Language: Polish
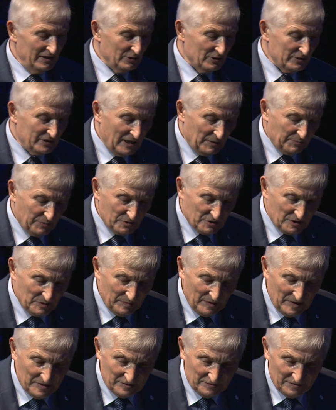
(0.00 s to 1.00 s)
To tak, proszę
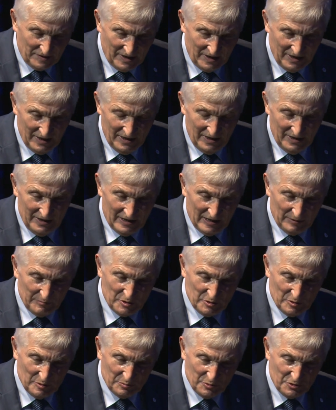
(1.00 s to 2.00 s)
Państwa,
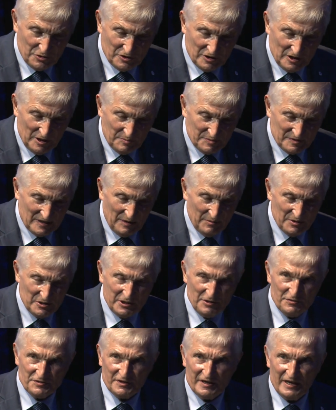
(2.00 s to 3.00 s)
jakbyśmy puścili psa
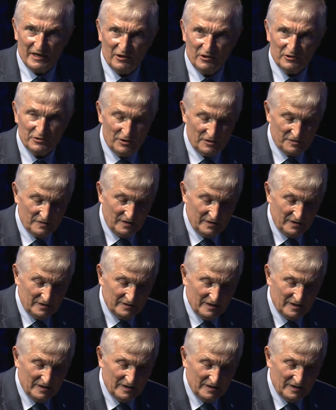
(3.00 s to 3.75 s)
myśliwskiego do,